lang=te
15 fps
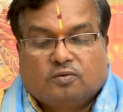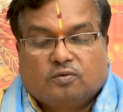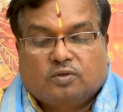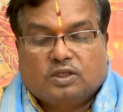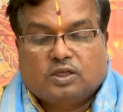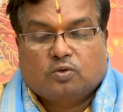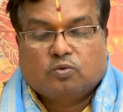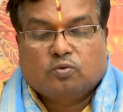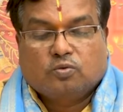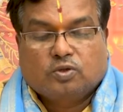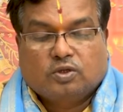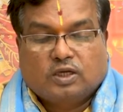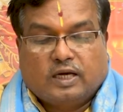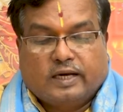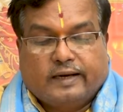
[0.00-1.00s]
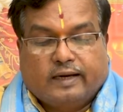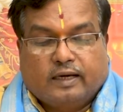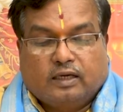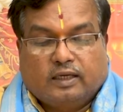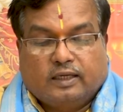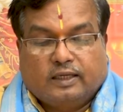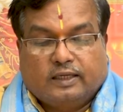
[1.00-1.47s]
ఉంటారు
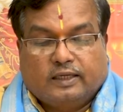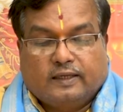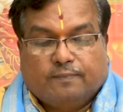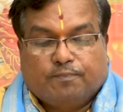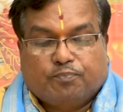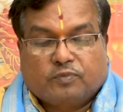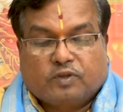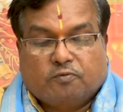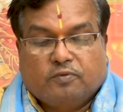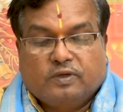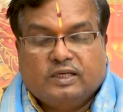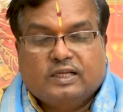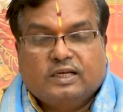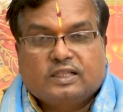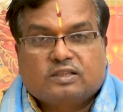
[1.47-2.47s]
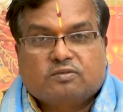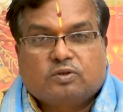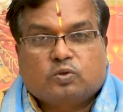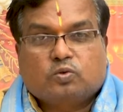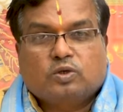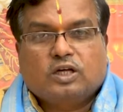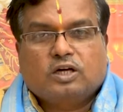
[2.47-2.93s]
అట్లాగే వీలైనంత
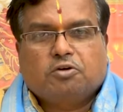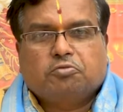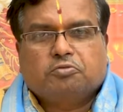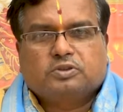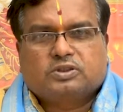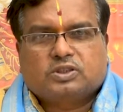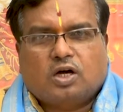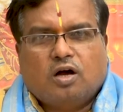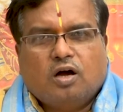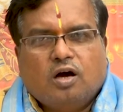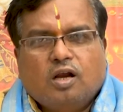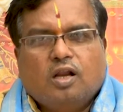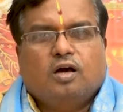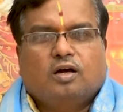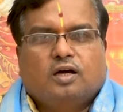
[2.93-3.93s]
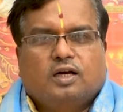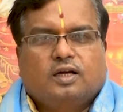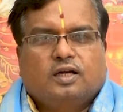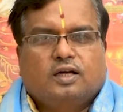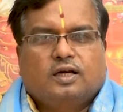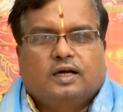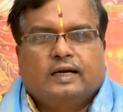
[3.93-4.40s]
వరకు కూడా చాలా
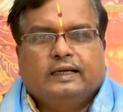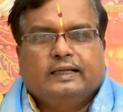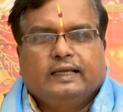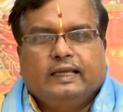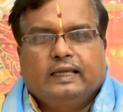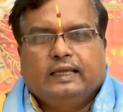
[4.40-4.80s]
అంటే